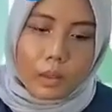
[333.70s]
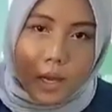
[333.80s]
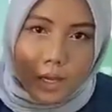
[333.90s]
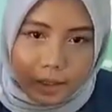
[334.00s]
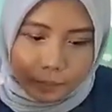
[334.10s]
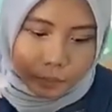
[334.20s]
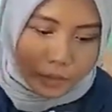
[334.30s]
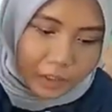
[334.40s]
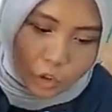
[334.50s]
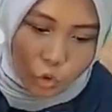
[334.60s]
dan
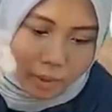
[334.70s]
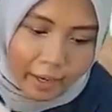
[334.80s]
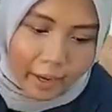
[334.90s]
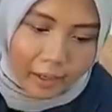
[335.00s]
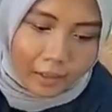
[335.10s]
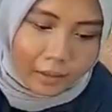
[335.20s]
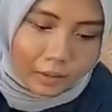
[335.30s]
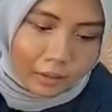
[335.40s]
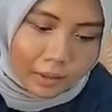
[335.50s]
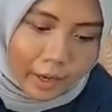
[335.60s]
kita coba yang
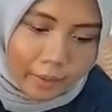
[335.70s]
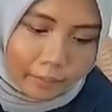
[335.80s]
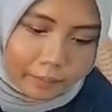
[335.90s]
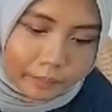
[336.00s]
gede